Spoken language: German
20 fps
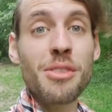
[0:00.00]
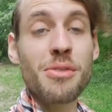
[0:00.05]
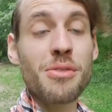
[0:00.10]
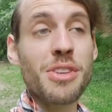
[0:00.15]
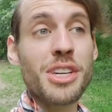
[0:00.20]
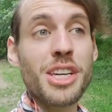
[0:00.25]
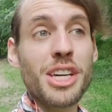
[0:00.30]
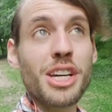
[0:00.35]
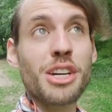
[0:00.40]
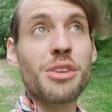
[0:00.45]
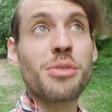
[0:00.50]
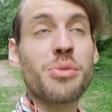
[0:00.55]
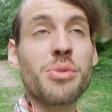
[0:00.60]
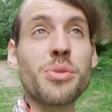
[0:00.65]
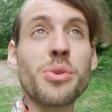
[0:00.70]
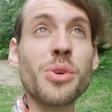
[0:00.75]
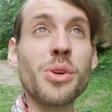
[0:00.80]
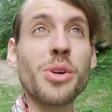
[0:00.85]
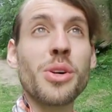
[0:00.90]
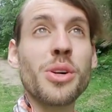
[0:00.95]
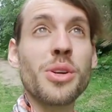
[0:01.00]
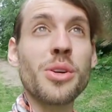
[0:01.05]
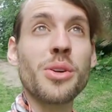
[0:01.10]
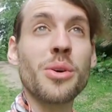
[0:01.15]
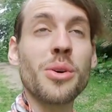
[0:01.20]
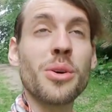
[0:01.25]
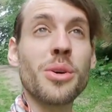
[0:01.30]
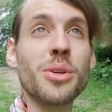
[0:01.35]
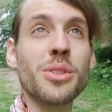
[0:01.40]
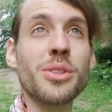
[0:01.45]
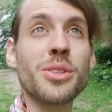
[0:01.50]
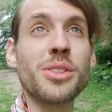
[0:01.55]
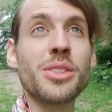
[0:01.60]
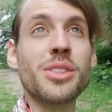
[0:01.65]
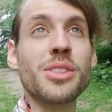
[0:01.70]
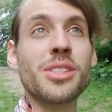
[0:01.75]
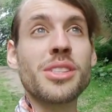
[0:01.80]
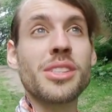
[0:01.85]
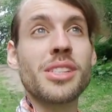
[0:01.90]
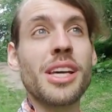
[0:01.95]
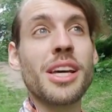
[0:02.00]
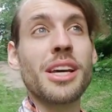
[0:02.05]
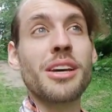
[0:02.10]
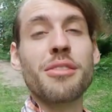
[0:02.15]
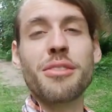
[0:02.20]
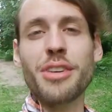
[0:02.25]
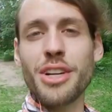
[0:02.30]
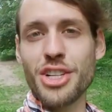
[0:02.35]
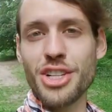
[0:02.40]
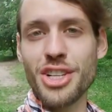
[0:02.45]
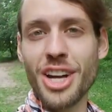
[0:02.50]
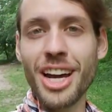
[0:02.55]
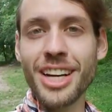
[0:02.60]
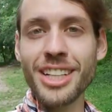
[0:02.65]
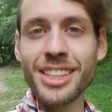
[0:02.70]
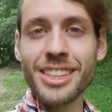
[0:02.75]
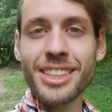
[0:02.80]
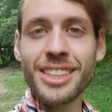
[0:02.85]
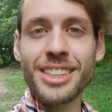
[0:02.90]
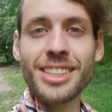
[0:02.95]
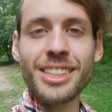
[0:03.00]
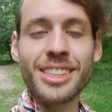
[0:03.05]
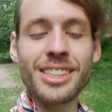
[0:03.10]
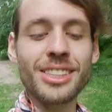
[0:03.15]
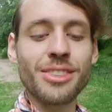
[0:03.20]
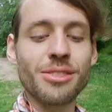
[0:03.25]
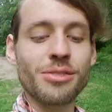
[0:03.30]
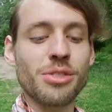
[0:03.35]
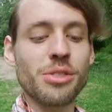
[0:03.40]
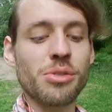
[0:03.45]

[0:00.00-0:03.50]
wir fühlen uns verstanden,